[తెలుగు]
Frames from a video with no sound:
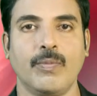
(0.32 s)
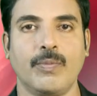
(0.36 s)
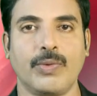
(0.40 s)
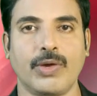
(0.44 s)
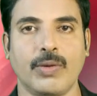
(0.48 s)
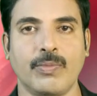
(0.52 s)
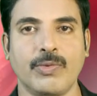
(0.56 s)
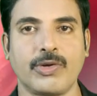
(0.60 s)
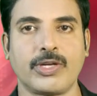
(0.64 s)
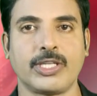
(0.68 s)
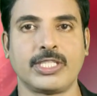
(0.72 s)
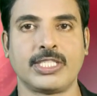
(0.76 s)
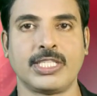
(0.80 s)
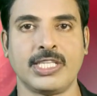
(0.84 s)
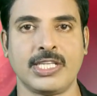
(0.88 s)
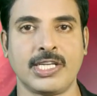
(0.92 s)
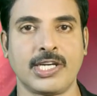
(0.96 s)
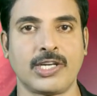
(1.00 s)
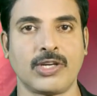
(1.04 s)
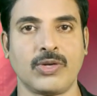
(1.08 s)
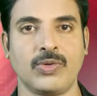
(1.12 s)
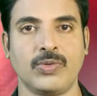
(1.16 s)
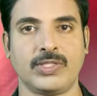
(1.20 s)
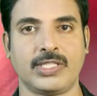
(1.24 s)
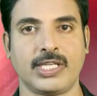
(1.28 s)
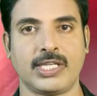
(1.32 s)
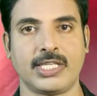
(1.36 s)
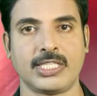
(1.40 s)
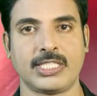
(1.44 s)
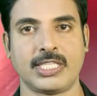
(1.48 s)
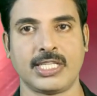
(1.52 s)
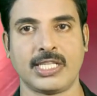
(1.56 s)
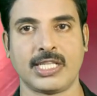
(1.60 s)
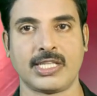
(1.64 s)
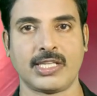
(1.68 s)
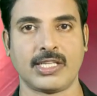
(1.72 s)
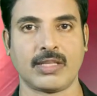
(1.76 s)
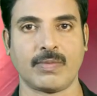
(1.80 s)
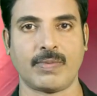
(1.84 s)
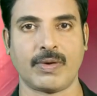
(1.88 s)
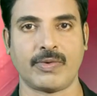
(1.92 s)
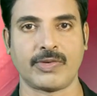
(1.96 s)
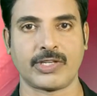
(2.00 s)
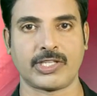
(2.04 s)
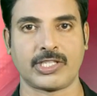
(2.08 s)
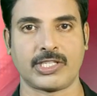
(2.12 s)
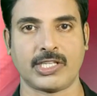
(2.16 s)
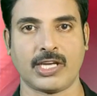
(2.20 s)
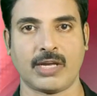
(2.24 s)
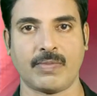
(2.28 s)
ప్రముఖ సినీ నటులు జనసేన నేత
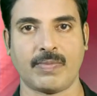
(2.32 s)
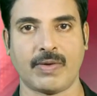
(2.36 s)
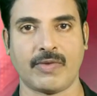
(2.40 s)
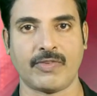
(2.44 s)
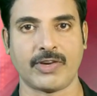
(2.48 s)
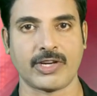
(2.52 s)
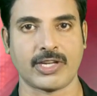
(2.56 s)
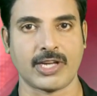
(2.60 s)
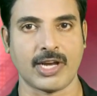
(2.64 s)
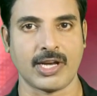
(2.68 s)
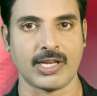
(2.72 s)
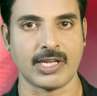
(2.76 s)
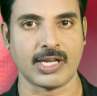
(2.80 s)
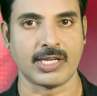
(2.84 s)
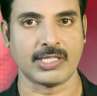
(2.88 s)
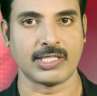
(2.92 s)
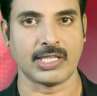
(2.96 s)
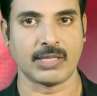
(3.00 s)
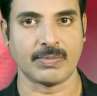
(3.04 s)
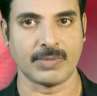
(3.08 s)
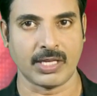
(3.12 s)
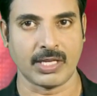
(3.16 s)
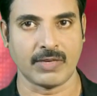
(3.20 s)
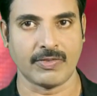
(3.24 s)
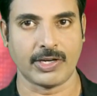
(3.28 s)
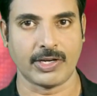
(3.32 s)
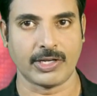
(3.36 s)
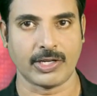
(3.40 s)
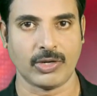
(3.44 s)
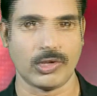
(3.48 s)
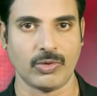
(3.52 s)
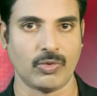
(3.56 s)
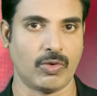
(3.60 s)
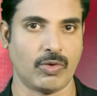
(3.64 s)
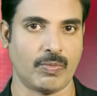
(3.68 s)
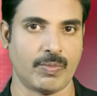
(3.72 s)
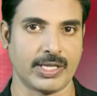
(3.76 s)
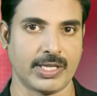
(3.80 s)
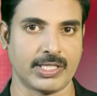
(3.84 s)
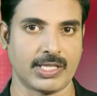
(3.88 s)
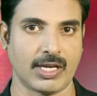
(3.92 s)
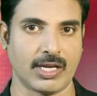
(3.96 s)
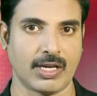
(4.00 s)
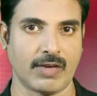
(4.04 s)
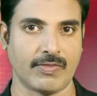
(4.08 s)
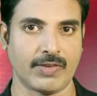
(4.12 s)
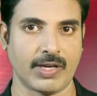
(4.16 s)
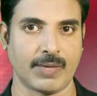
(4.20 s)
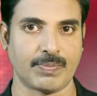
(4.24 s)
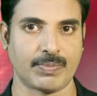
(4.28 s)
పవర్ స్టార్ పవన్ కళ్యాణ్ జన్మదిన వేడుకలు
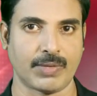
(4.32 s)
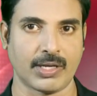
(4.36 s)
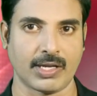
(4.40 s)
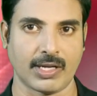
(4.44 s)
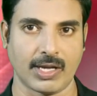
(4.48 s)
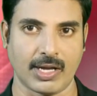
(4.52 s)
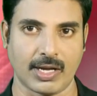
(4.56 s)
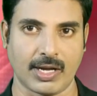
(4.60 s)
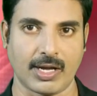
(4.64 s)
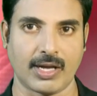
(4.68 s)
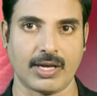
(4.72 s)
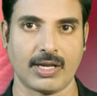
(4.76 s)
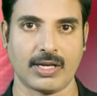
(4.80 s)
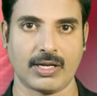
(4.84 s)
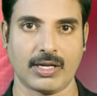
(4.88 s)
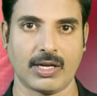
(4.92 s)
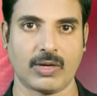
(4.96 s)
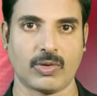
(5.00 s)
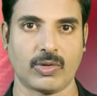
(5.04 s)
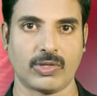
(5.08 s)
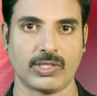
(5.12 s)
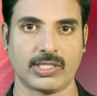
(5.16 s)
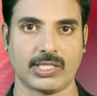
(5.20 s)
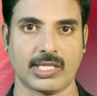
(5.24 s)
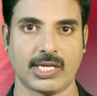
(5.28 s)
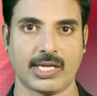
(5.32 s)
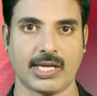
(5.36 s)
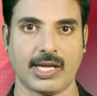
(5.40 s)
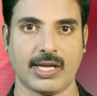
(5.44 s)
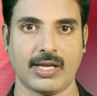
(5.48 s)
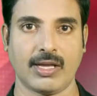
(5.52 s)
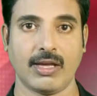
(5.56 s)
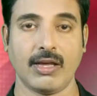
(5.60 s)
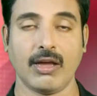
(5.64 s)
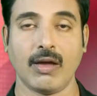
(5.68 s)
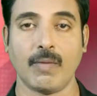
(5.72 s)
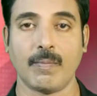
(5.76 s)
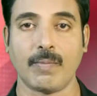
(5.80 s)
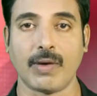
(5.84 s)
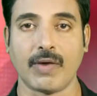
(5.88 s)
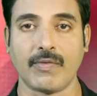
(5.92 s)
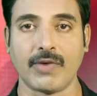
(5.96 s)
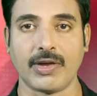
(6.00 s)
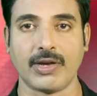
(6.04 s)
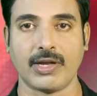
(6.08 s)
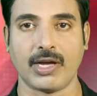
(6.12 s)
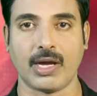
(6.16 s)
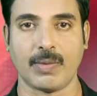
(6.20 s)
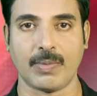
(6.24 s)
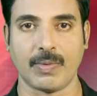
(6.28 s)
ఉమ్మడి జిల్లా వ్యాప్తంగా ఘనంగా కొనసాగాయి
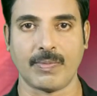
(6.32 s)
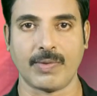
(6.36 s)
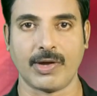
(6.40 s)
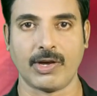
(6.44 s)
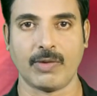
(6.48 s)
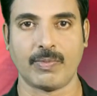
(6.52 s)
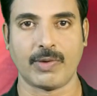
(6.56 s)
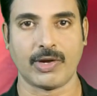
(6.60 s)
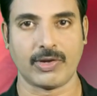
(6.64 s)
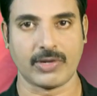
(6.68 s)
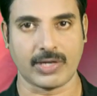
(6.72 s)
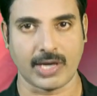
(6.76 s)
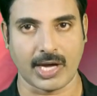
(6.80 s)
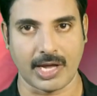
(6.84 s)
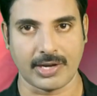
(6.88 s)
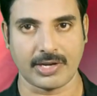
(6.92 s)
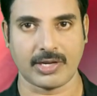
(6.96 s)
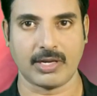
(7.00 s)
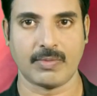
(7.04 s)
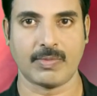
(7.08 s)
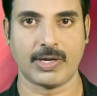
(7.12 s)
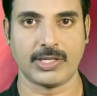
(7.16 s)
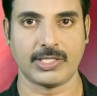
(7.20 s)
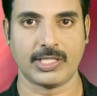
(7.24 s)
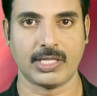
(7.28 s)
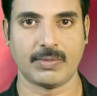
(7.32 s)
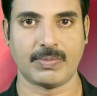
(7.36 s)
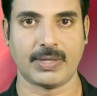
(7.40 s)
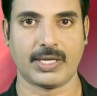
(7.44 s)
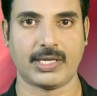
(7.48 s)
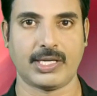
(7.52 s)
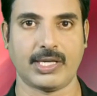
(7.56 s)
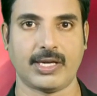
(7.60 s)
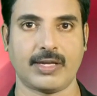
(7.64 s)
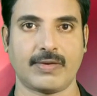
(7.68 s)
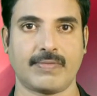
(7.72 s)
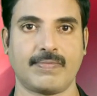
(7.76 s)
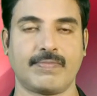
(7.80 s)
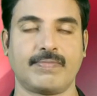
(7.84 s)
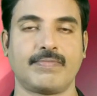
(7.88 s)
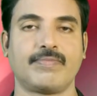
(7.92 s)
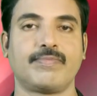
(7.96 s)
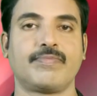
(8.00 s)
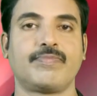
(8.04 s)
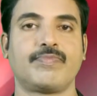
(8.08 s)
పవన్ అభిమానులు పలు కార్యక్రమాలు చేపట్టారు